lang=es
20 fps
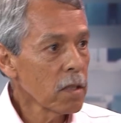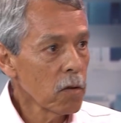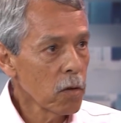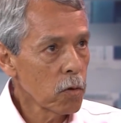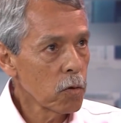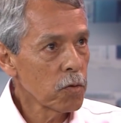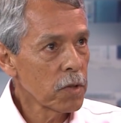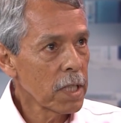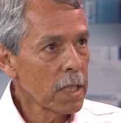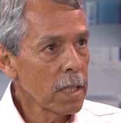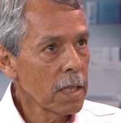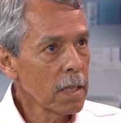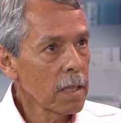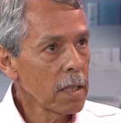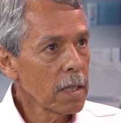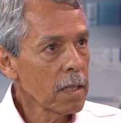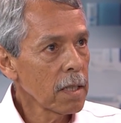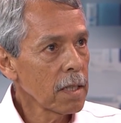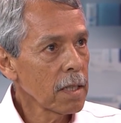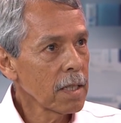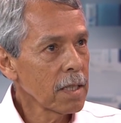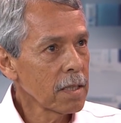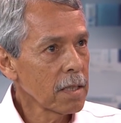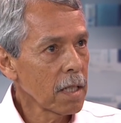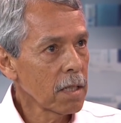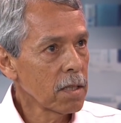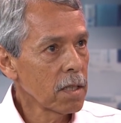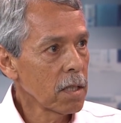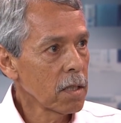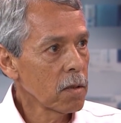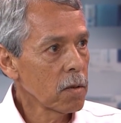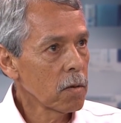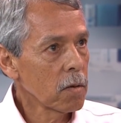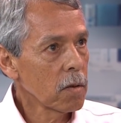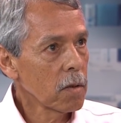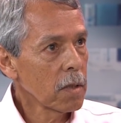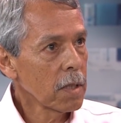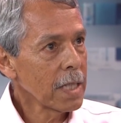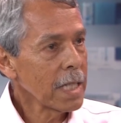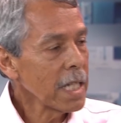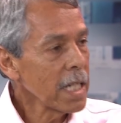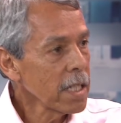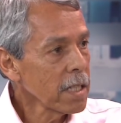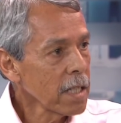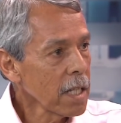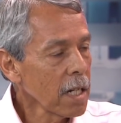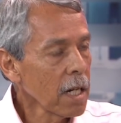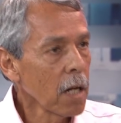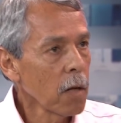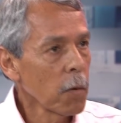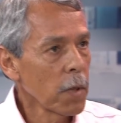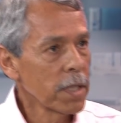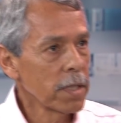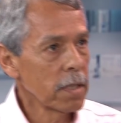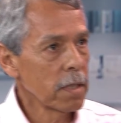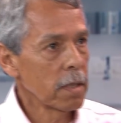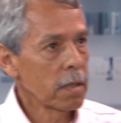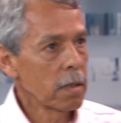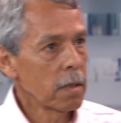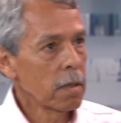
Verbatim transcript: en lo que usted está haciendo. Ya. Y téngalo allí.